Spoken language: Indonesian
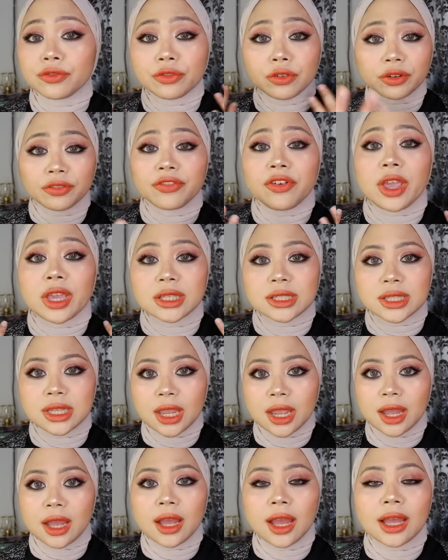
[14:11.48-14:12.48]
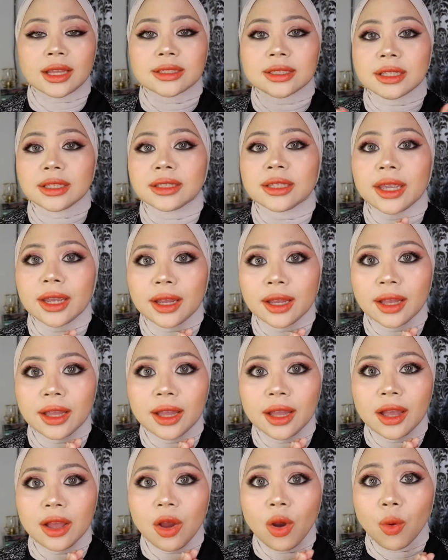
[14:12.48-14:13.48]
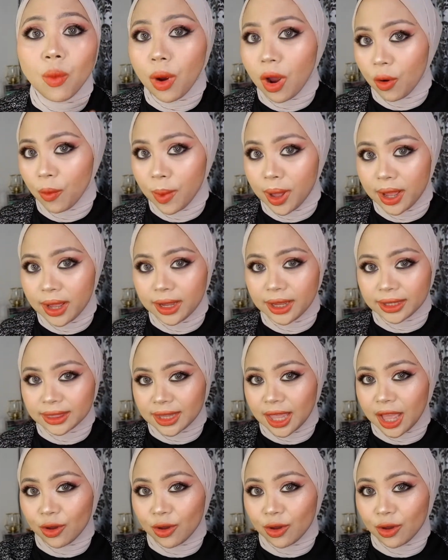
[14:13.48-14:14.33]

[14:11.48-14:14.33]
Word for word: full face nya hasilnya wow banget